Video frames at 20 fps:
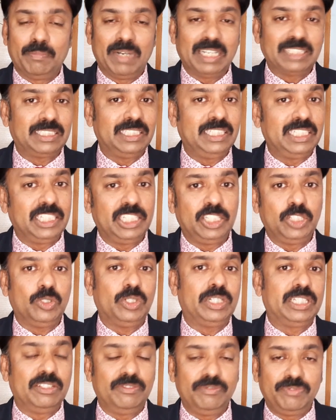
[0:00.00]
மாஸ்டர் டிகிரியோ
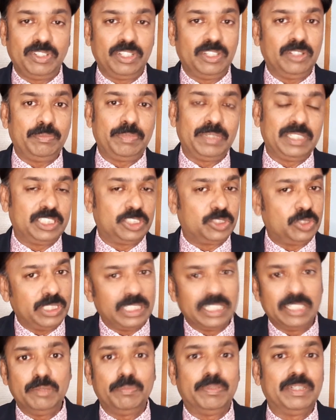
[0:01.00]
அல்லது எம்ஃபிலோ பிஹெச்டியோ
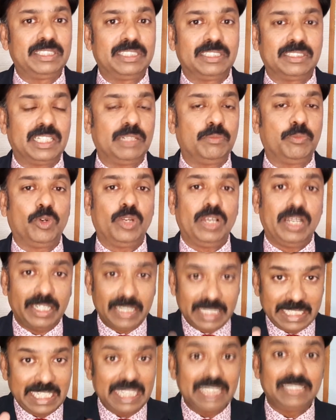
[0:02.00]
எது படிச்சிருந்தாலும் போகலாம்
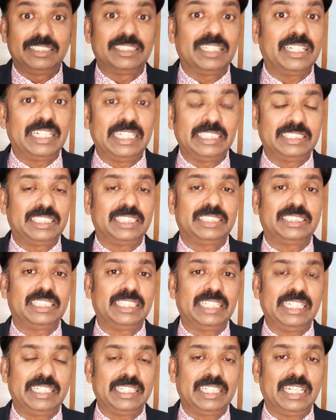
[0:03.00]
ஆனால் ஏஜ் தான்
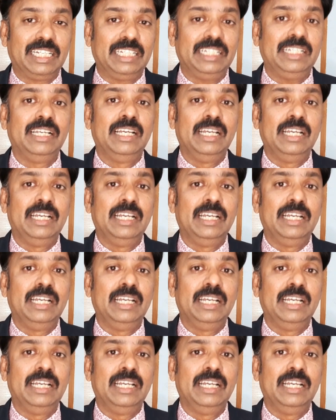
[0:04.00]
ரெஸ்ட்ரிக்ஷன் கேட்டிருக்காங்க